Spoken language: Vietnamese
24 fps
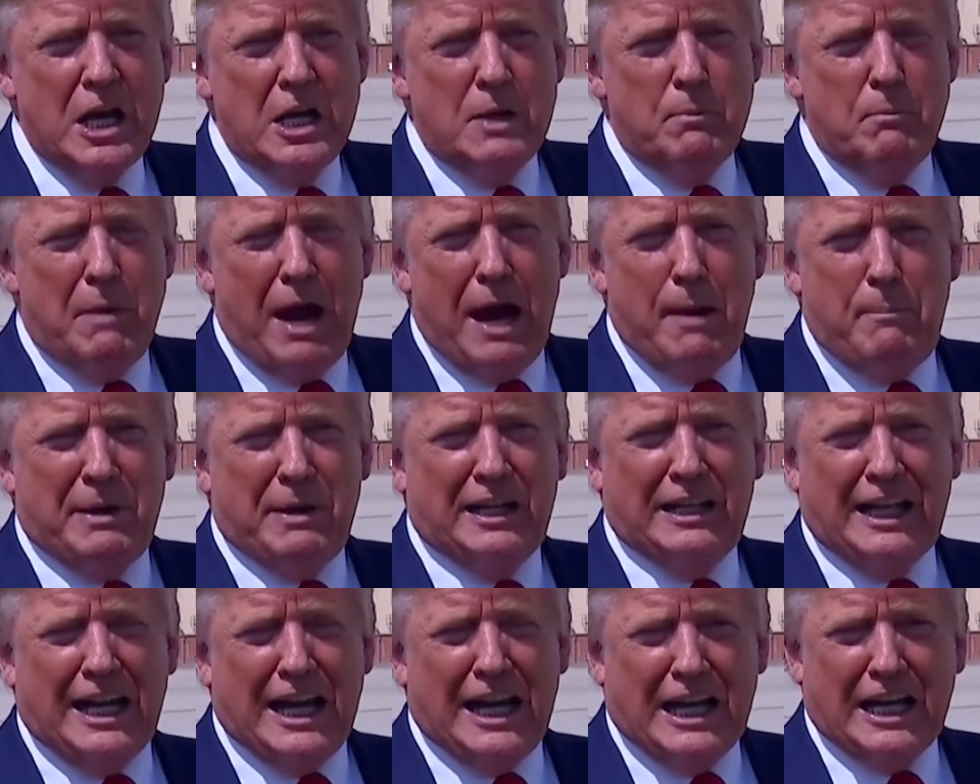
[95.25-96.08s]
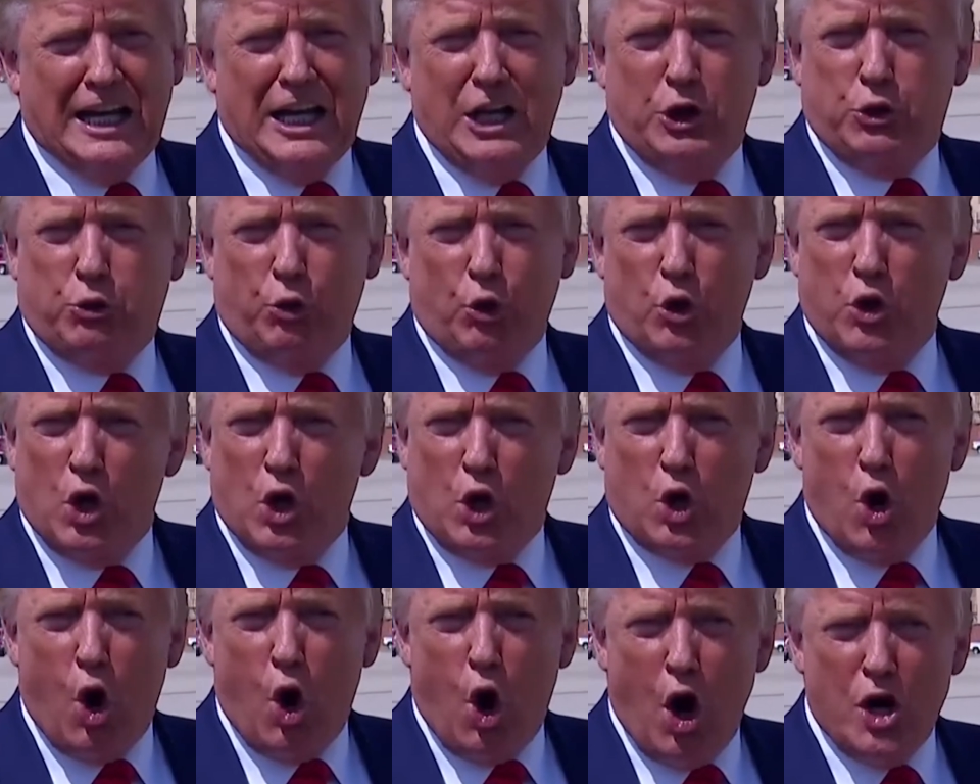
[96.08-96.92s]
trong chiến dịch tranh cử năm
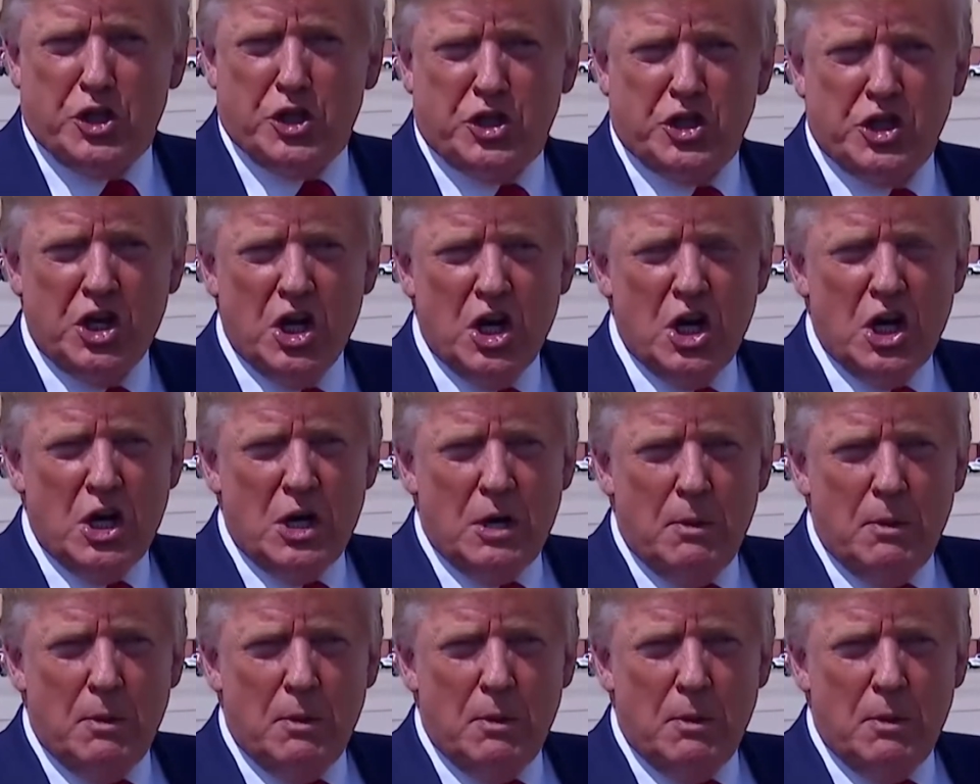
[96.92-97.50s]
2016.